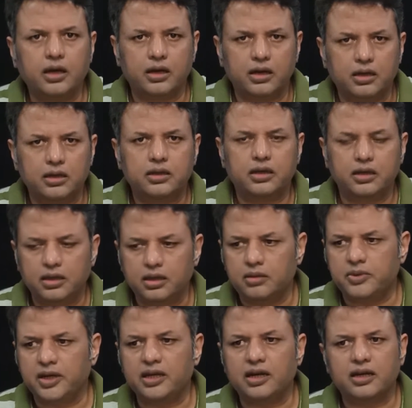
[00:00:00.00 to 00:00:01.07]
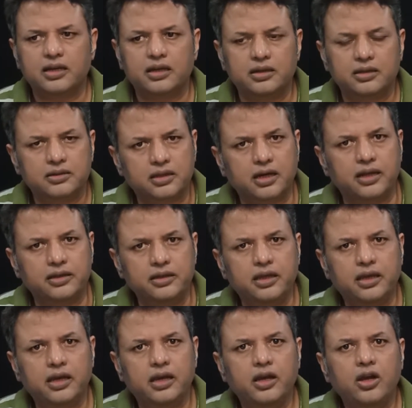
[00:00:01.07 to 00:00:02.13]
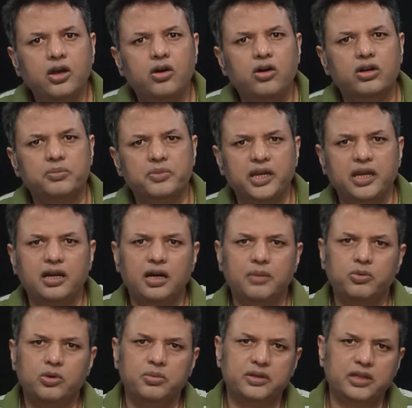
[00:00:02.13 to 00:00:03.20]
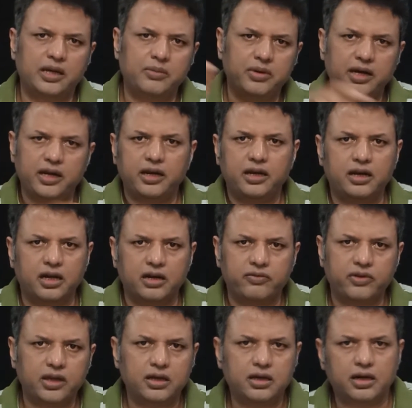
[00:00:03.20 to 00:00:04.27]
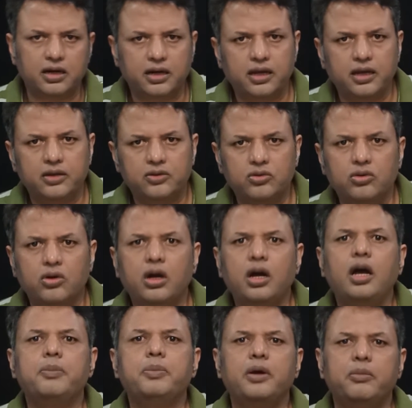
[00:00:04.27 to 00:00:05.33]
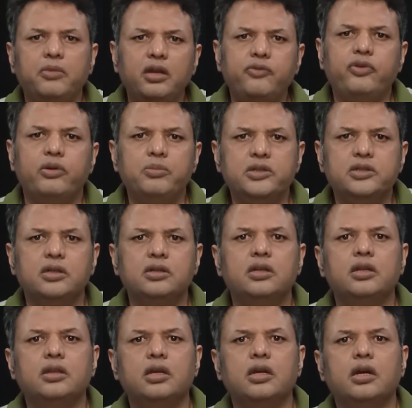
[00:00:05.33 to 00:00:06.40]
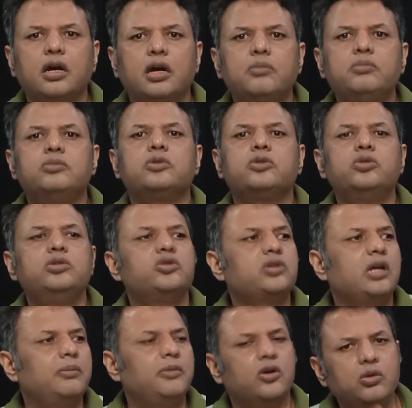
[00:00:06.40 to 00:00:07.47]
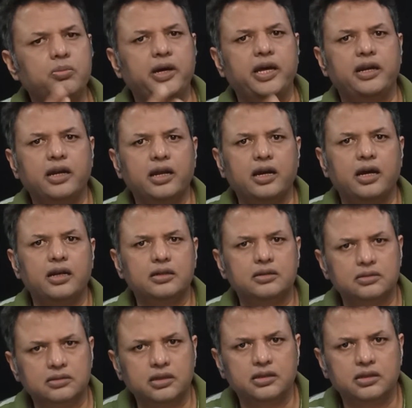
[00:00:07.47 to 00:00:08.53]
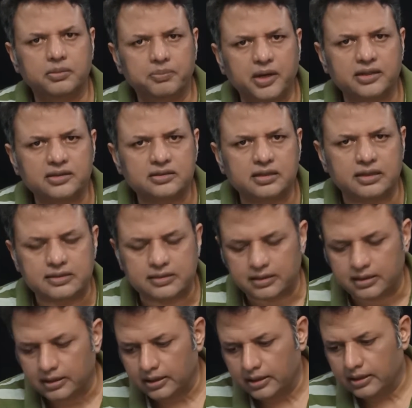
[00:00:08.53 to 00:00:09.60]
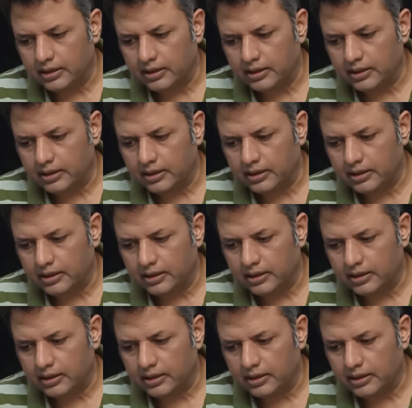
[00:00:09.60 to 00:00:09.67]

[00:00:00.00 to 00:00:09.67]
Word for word: यानी अमेरिका के ये थादी हैं और अमेरिका आपको बताए बगैर एक कार्रवाई कर रहा है तो आप हमें इंफॉर्मेशन देते हम खुद उसामा को बाहर निकाल देते पाकिस्तान से